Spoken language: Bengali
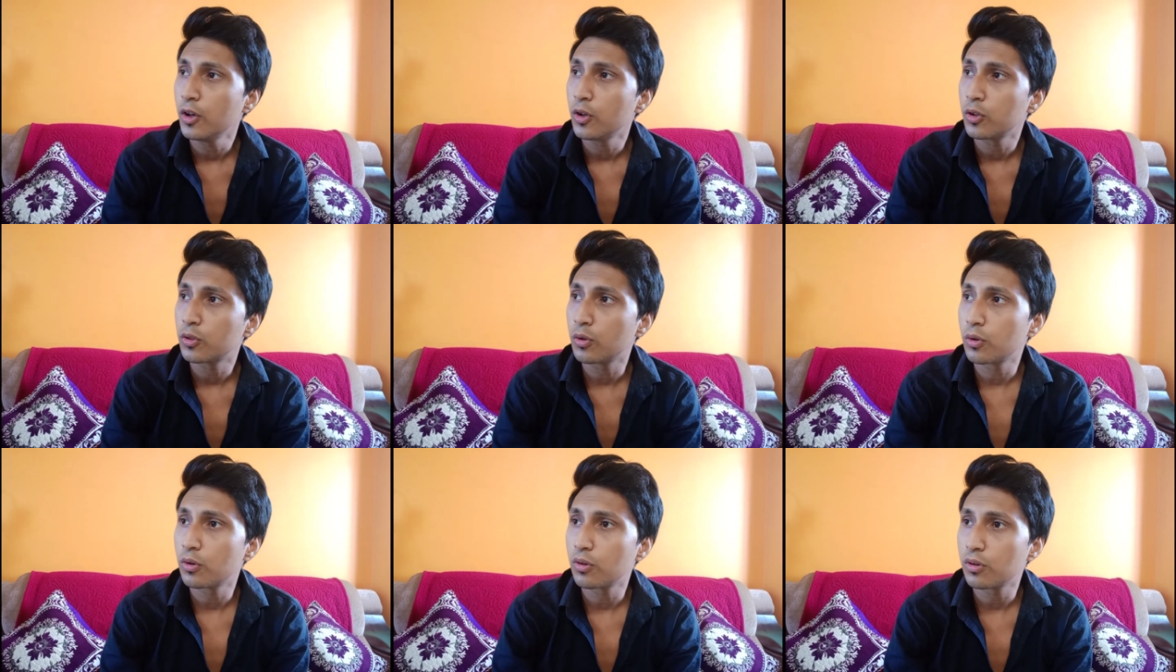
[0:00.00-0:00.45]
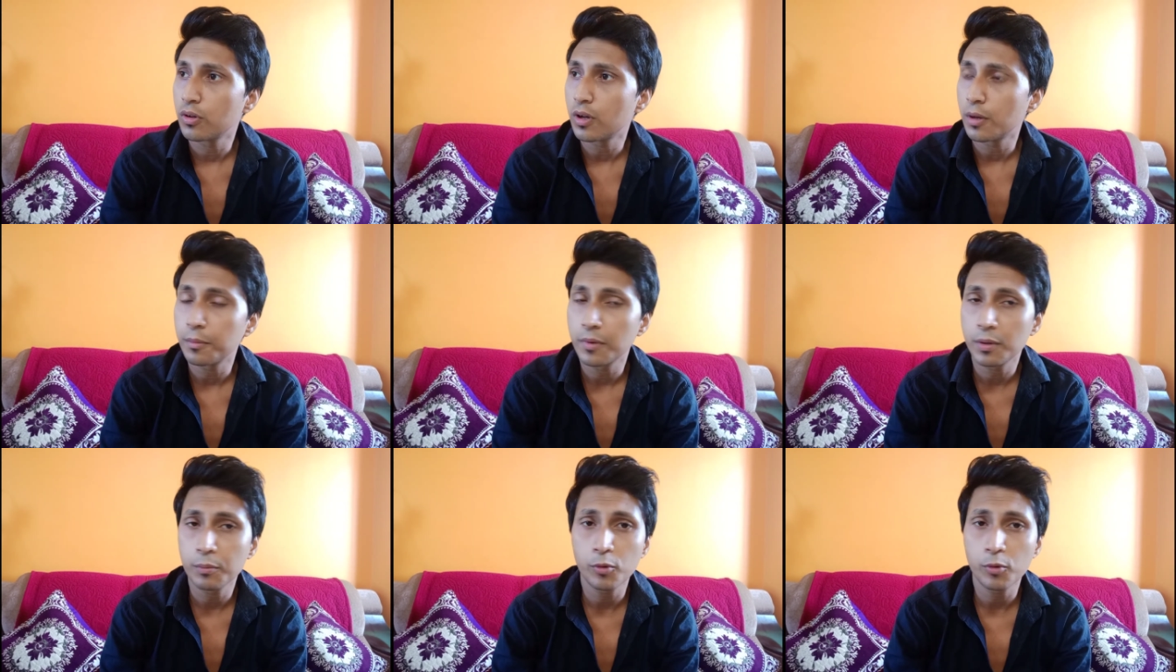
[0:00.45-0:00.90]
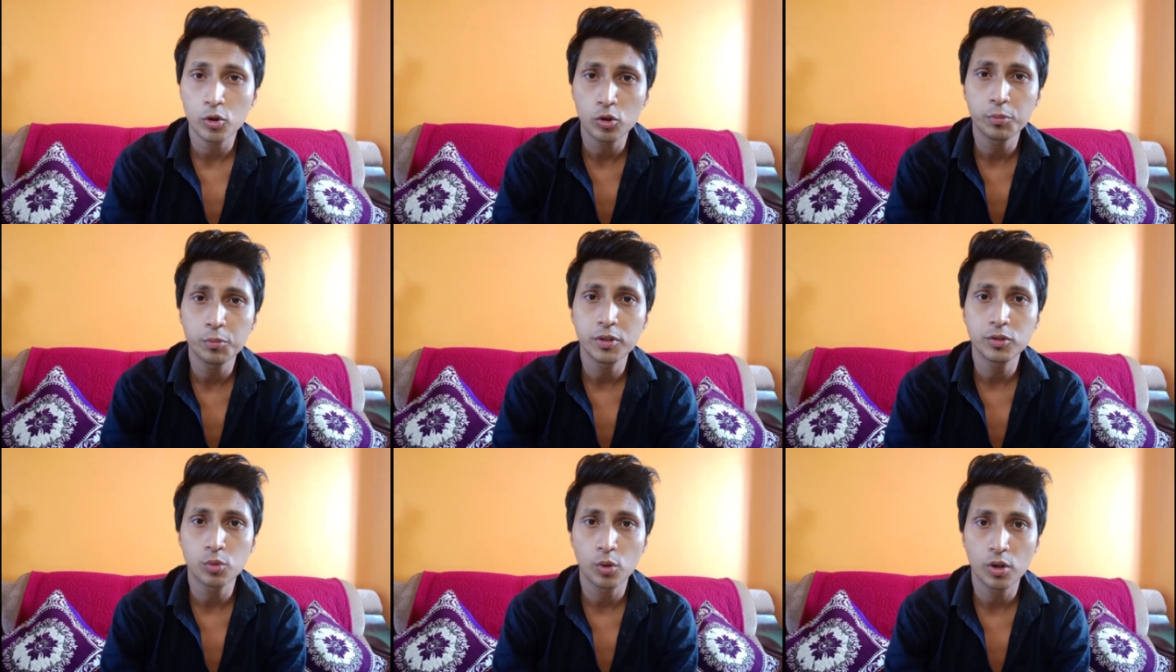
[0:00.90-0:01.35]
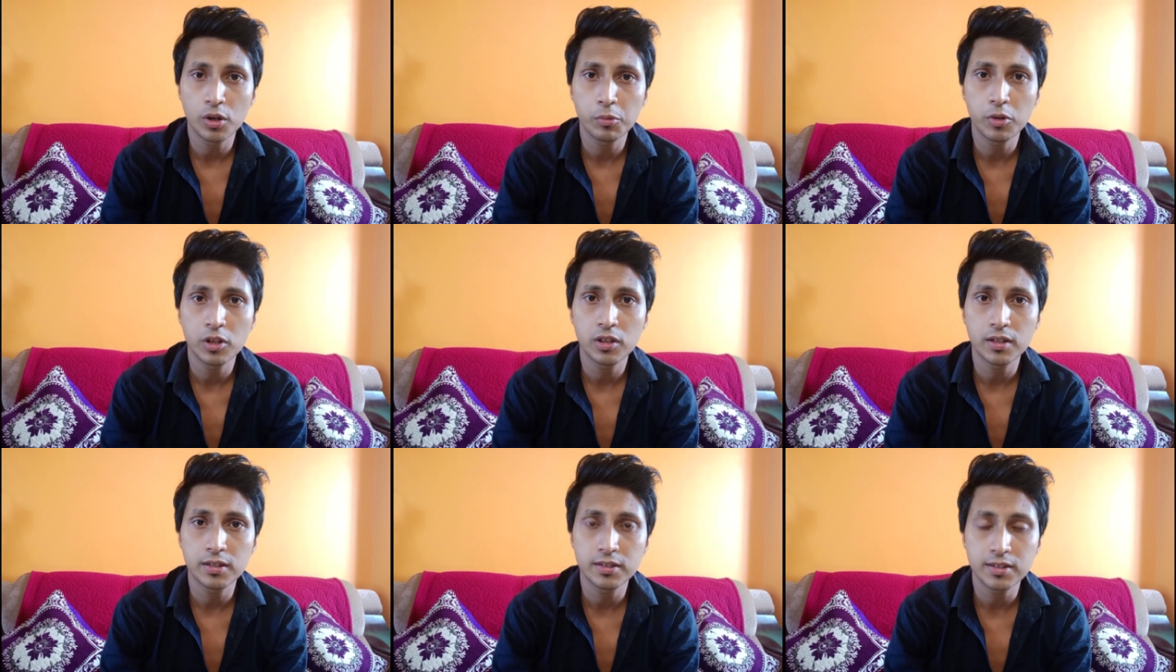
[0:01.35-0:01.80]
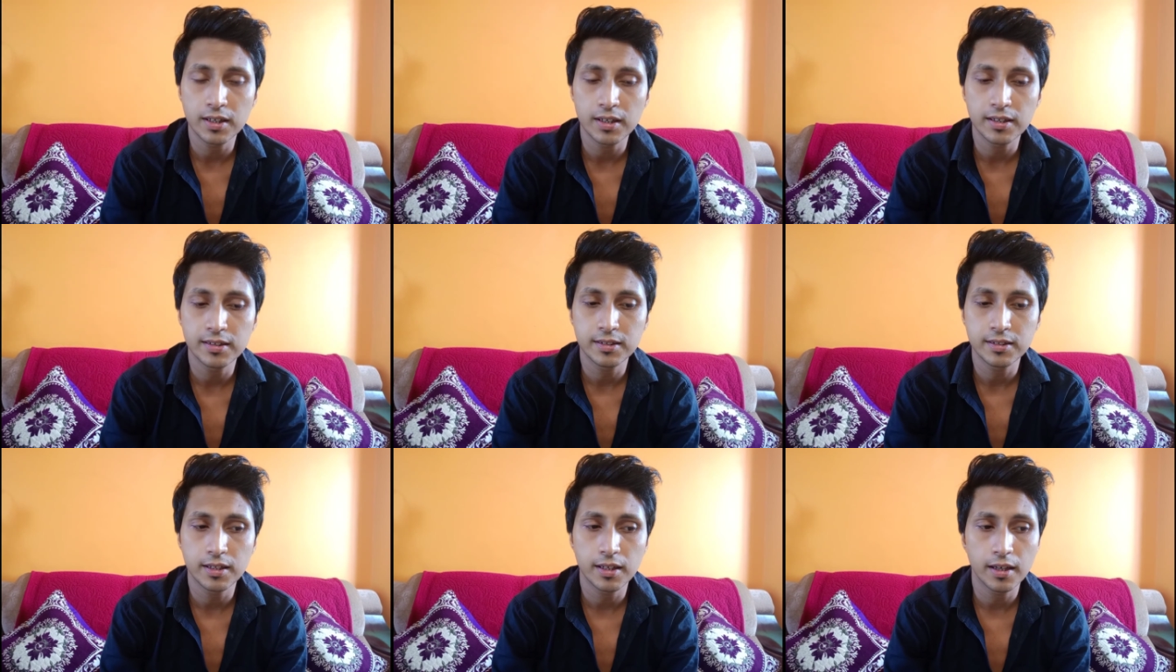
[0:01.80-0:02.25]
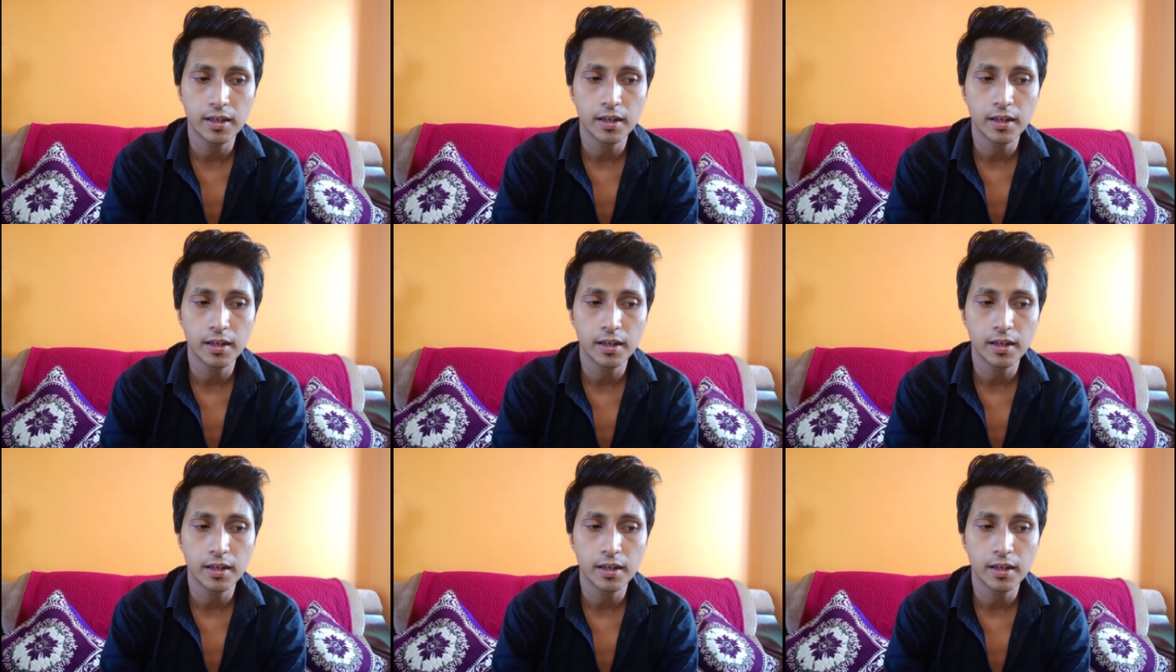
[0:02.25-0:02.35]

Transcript: তো আমি প্রথমে সরি বলতে চাই যে